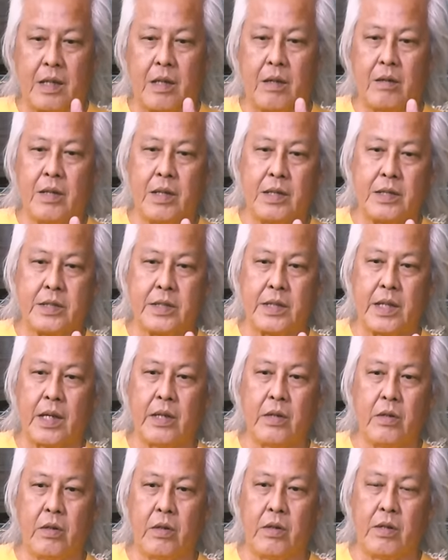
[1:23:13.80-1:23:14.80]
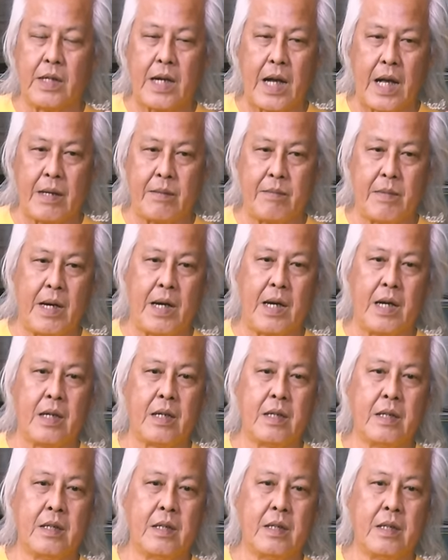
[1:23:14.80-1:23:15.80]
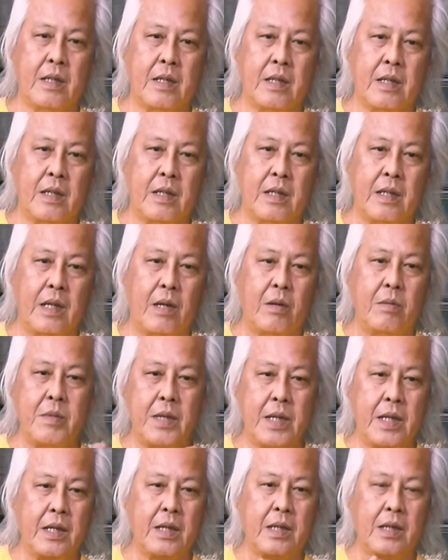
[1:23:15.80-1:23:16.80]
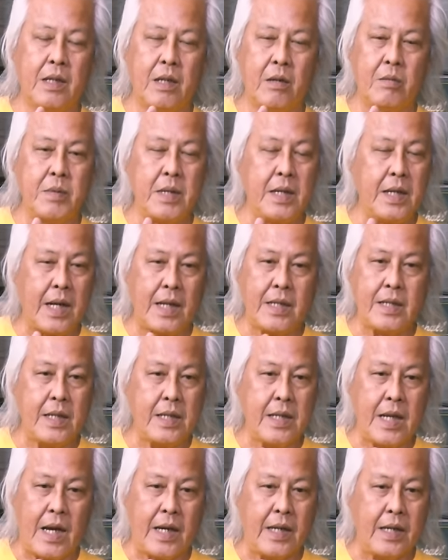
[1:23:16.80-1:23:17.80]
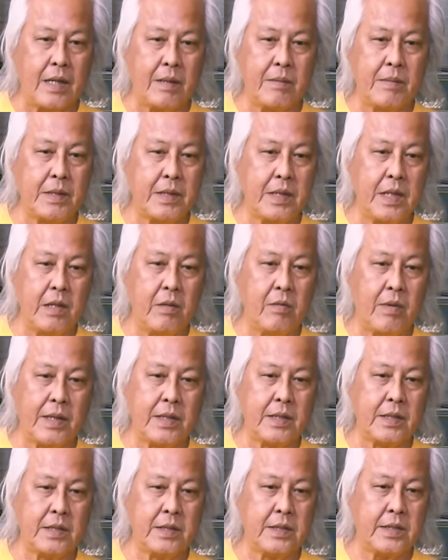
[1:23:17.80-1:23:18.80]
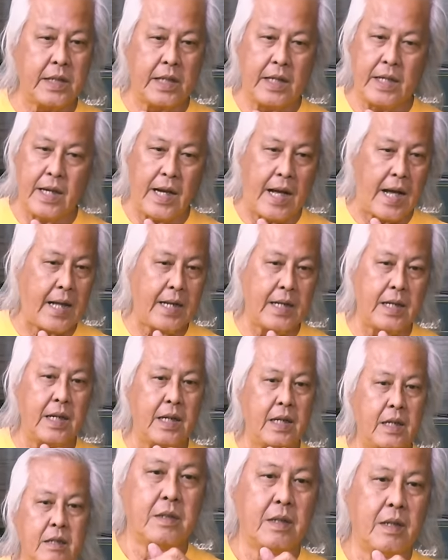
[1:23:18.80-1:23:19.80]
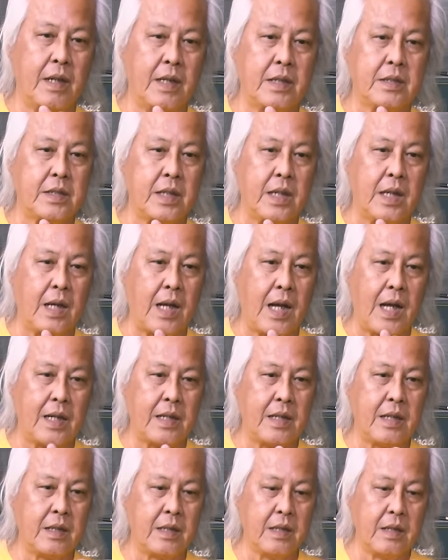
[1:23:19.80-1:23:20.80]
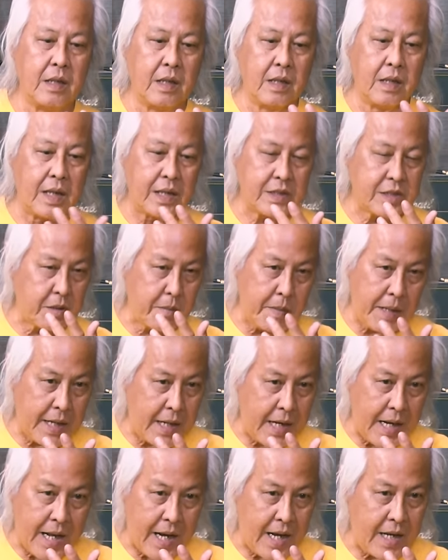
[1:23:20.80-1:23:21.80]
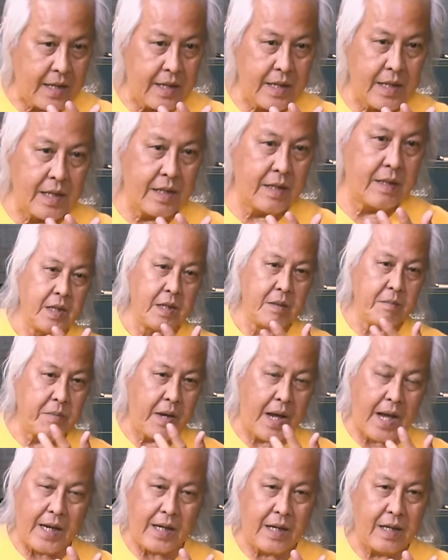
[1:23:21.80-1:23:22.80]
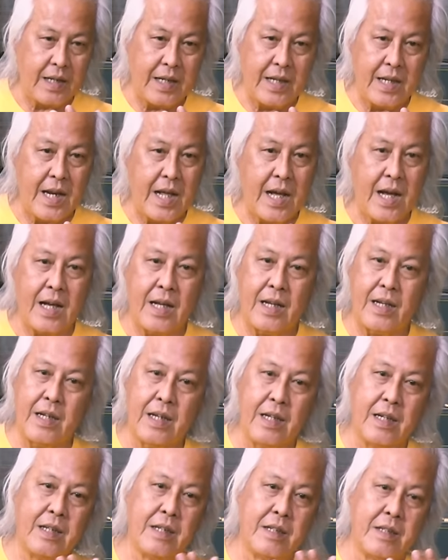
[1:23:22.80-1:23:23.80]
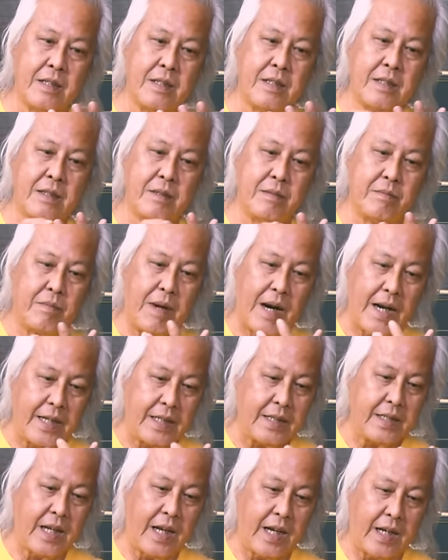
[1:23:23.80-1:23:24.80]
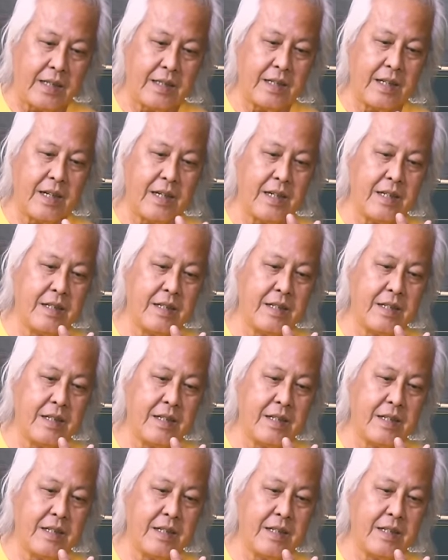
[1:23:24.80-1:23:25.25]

เขาเรียกสเกดูของงานมาครับผมเรามีเรามีงานใหญ่ๆนะบางทีวันหนึ่งสี่งานเลยนะสี่งานนี่คือหนึ่งราชมังคลานะอิมแพคอารีน่านะไบเทคนะ